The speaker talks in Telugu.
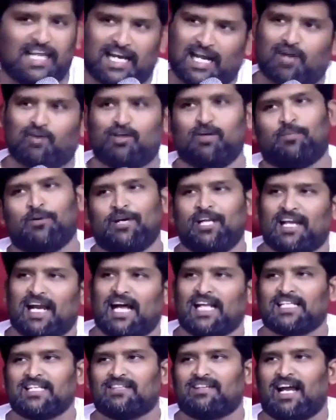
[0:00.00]
ఎలాగో ఇప్పుడు నీ
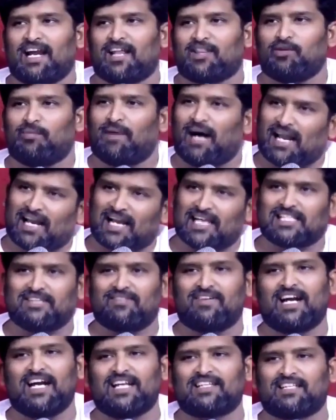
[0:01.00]
రాజ్యం రాలేదు మా
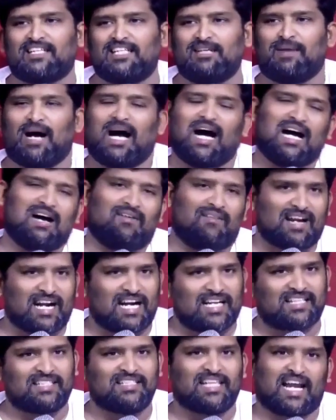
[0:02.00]
రాజ్యమే నడిచింది మా హావా
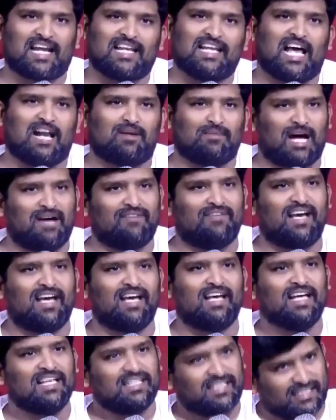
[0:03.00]
నడిచింది నిర్ణయాలు మావే
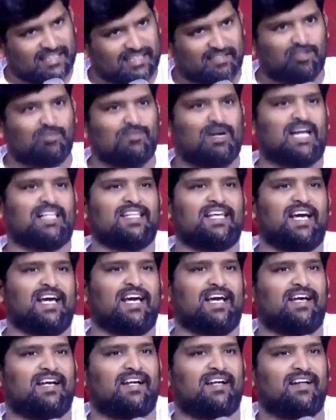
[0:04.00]
చిత్తం మాదే